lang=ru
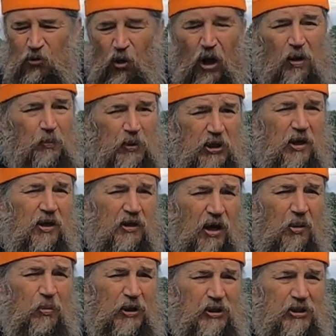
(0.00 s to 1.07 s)
Ну а мне
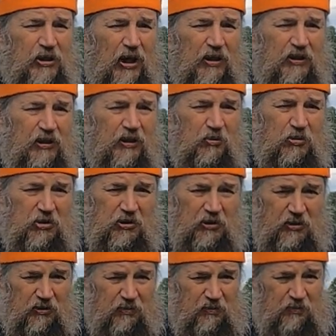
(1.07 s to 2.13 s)
она близка тем,
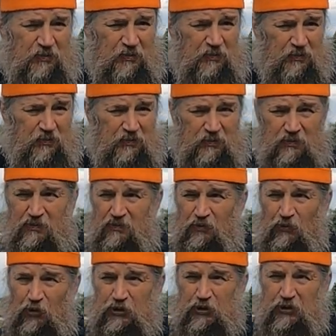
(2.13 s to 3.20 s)
что
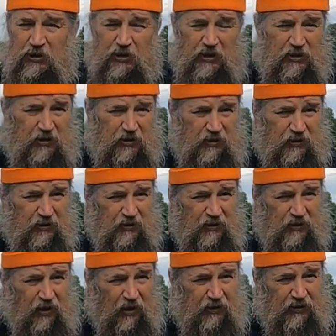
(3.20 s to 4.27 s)
вот здесь
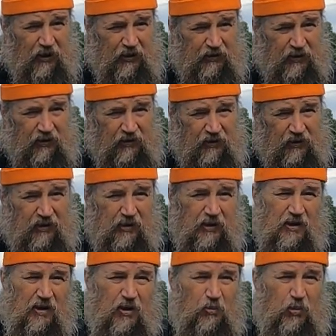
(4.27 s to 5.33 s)
когда-то
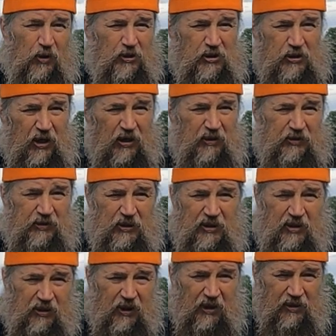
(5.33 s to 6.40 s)
прошла
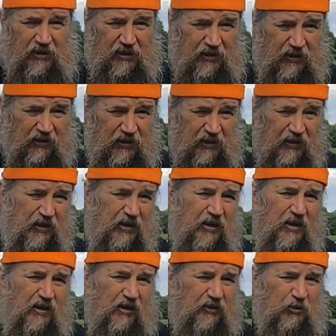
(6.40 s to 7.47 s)
делегация,
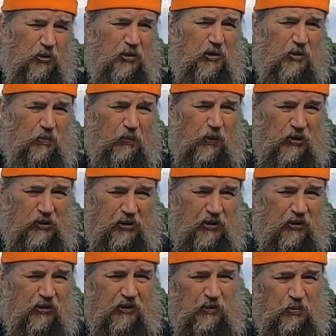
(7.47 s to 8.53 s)
которая
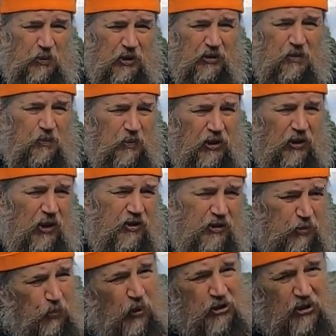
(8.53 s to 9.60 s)
просила Дмитрия
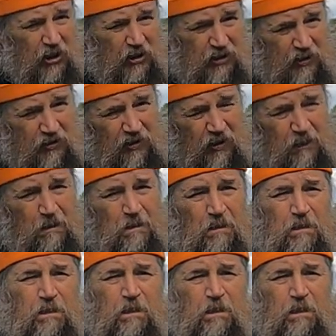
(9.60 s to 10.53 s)
Михайловича Пожарского